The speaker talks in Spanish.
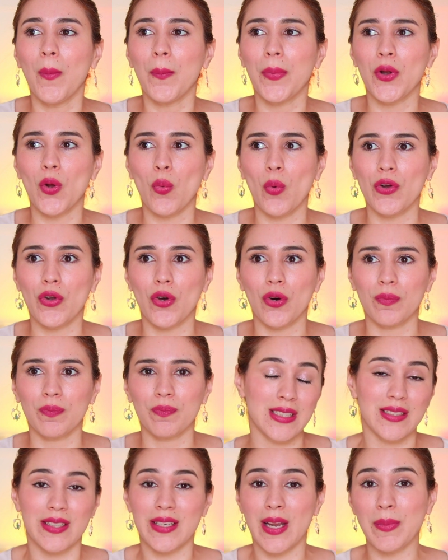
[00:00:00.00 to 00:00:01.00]
Pero bueno,
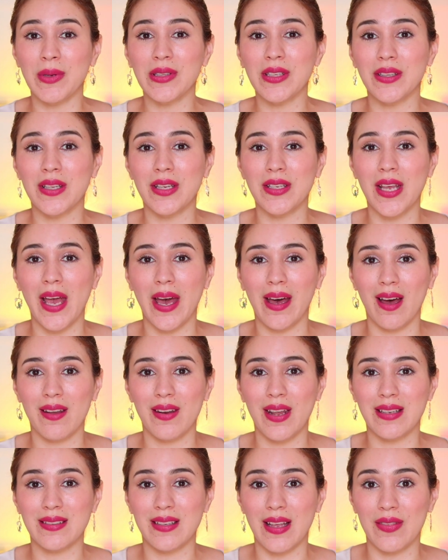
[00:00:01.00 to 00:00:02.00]
sinceramente tenía
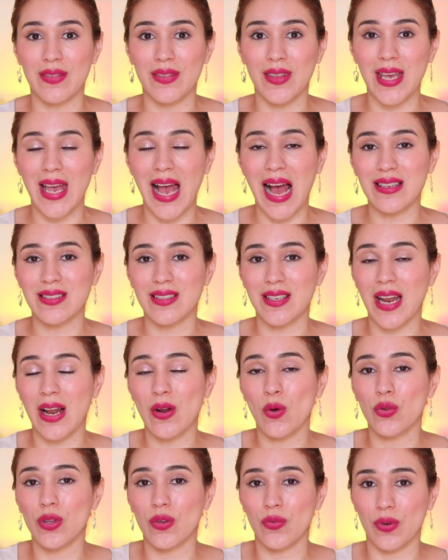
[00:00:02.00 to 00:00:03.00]
ganas de hacer
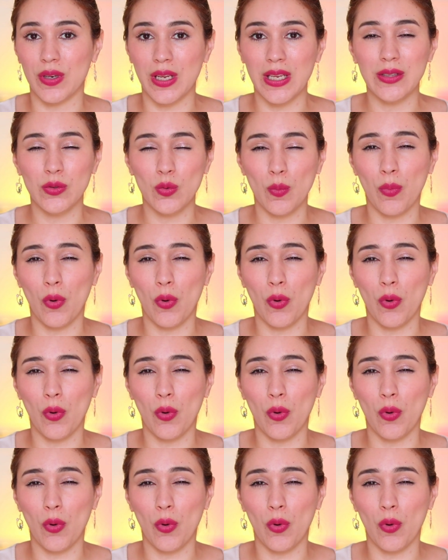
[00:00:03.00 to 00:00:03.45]
algo diferente,